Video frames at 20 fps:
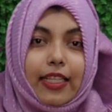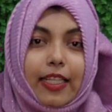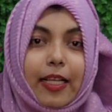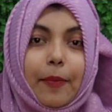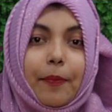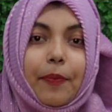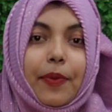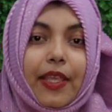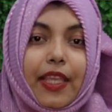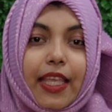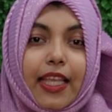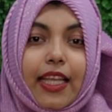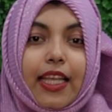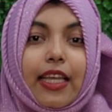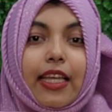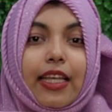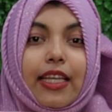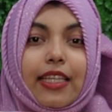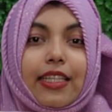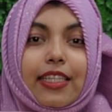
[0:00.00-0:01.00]
হালকা পিঙ্ক
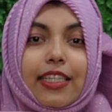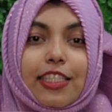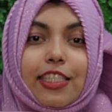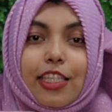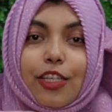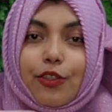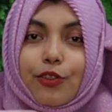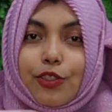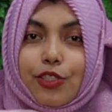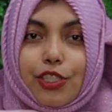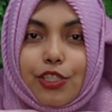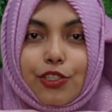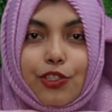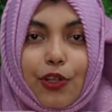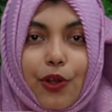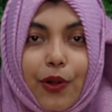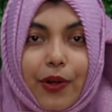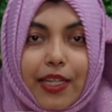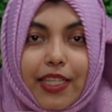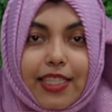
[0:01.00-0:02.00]
নিচে হচ্ছে একটু
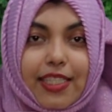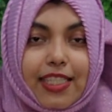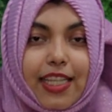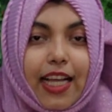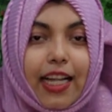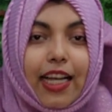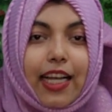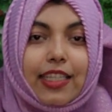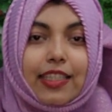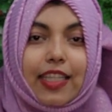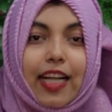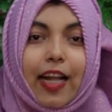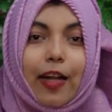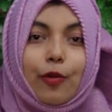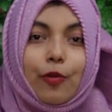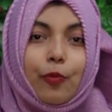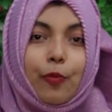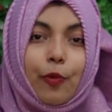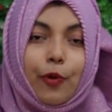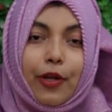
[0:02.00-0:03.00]
অরেঞ্জ কালার তার
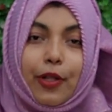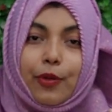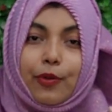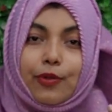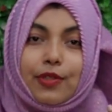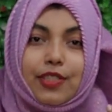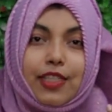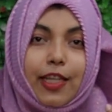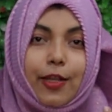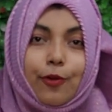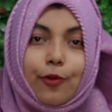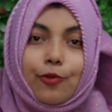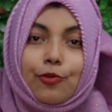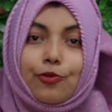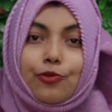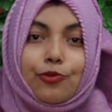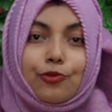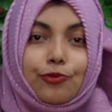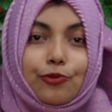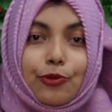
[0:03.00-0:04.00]
উপরে হচ্ছে এরকম
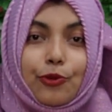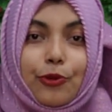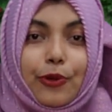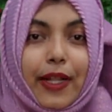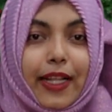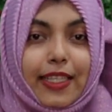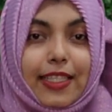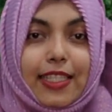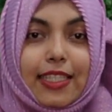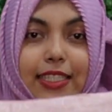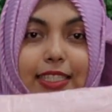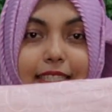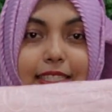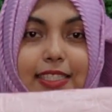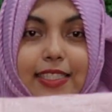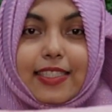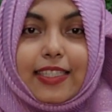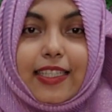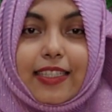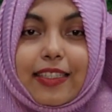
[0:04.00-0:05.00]
সুন্দর একটা
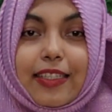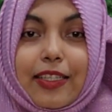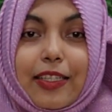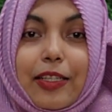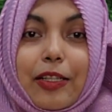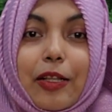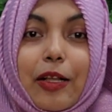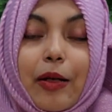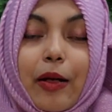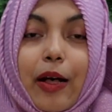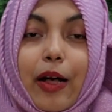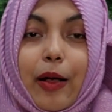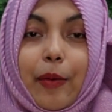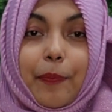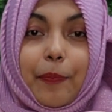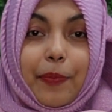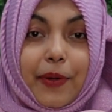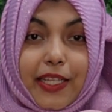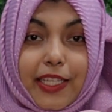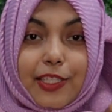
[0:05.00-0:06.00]
ডিজিটাল
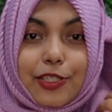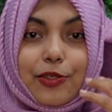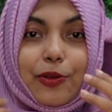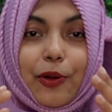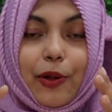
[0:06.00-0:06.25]
প্রিন্ট